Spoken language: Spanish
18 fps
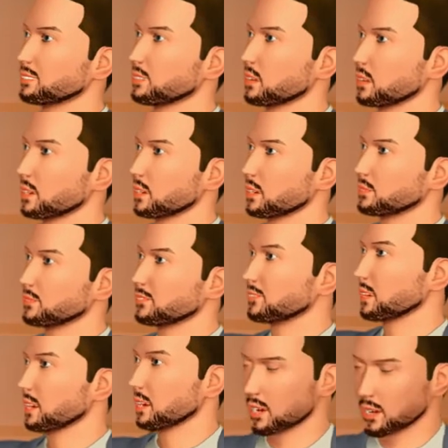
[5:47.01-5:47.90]
tu
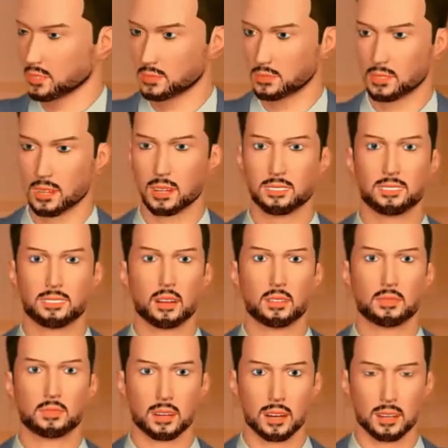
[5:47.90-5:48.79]
comunidad.
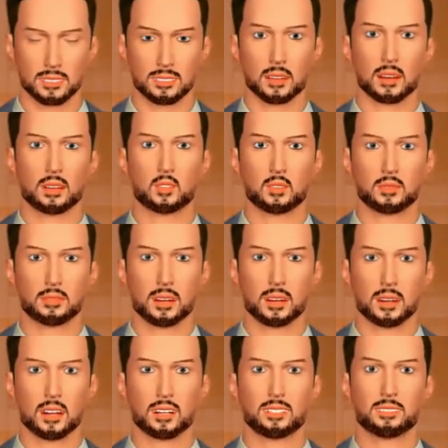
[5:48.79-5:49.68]
Escribes en un blog
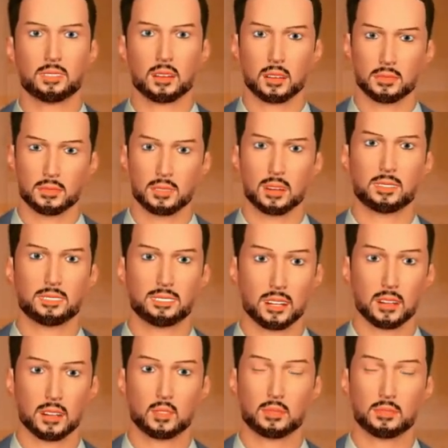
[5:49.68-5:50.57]
pero quieres
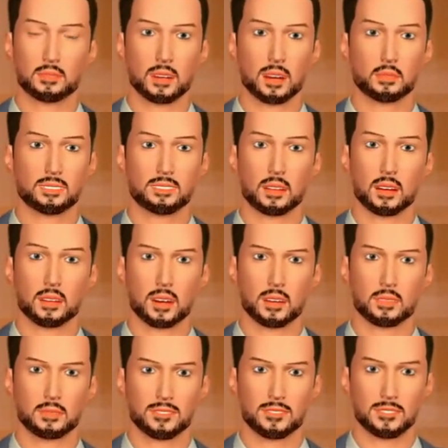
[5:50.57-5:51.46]
preservar tu vida
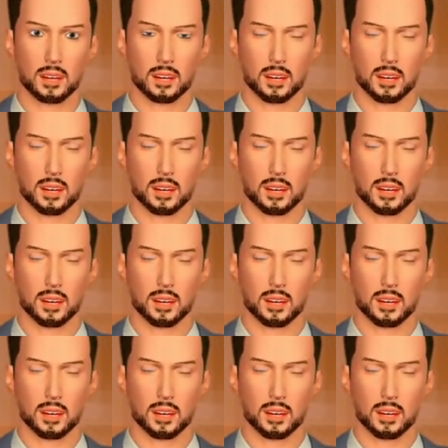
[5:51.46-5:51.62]
privada.